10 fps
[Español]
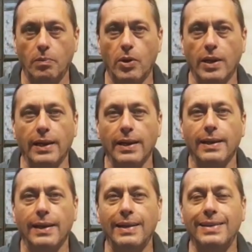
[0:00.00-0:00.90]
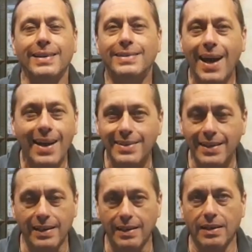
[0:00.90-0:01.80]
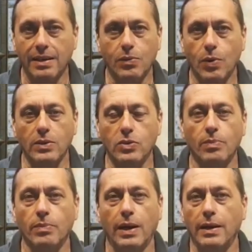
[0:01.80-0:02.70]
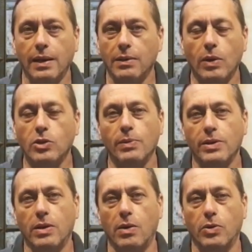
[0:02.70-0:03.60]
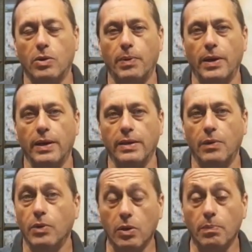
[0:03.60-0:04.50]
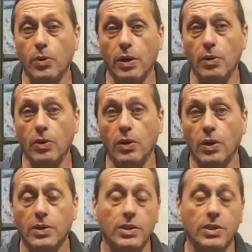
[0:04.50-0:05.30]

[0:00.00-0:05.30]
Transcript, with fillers: porque el desastre al, cual sometieron a nuestro país, a nuestro pueblo,